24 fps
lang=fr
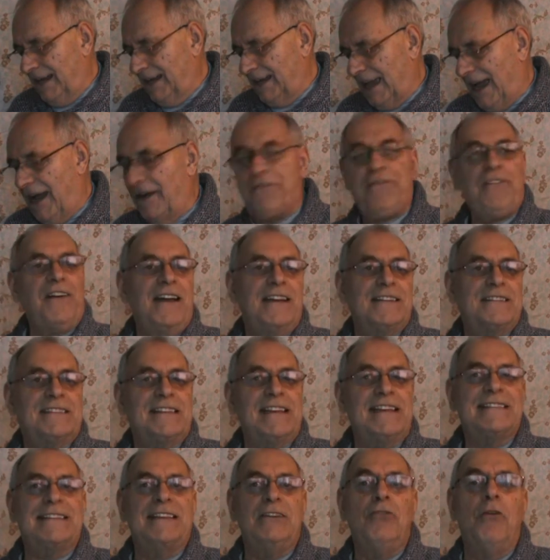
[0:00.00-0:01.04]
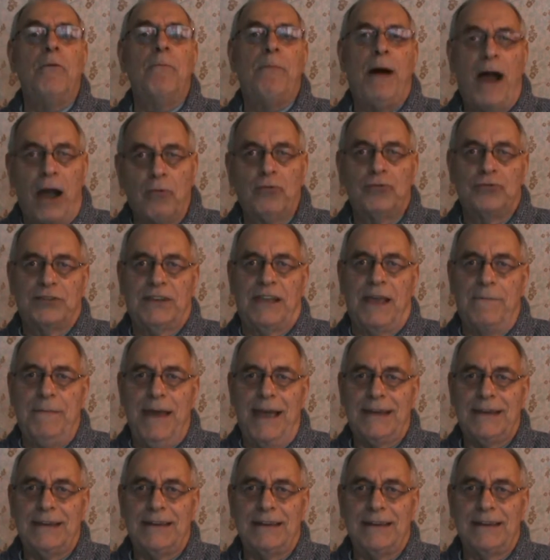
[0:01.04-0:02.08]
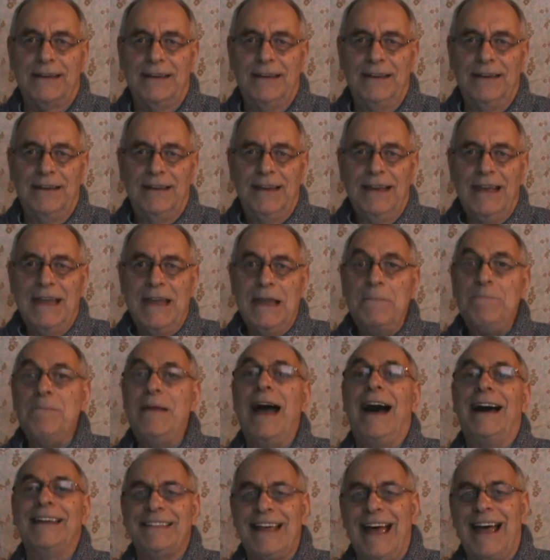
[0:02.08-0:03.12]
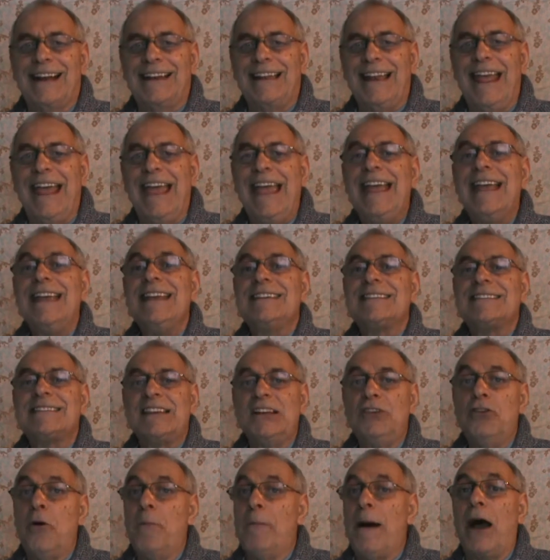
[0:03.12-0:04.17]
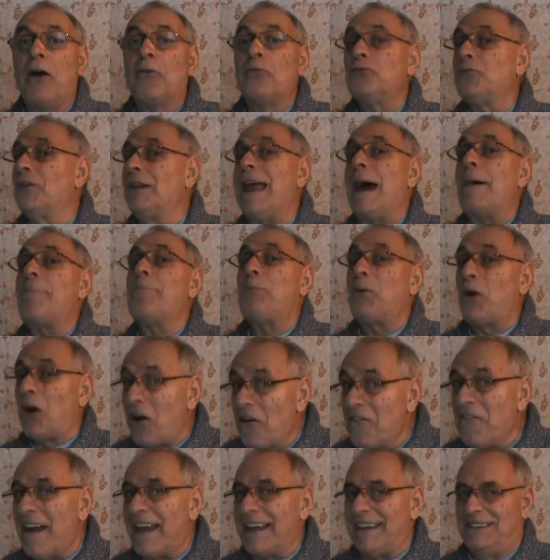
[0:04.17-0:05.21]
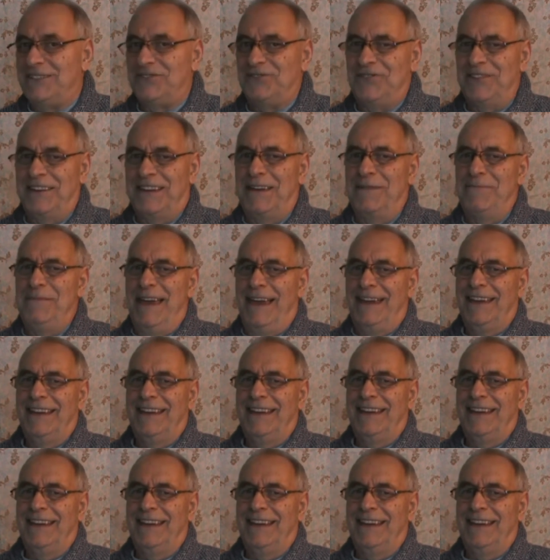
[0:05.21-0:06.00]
en français, c'est le barreau du Québec, mais en anglais, c'est le barreau de la province de Québec.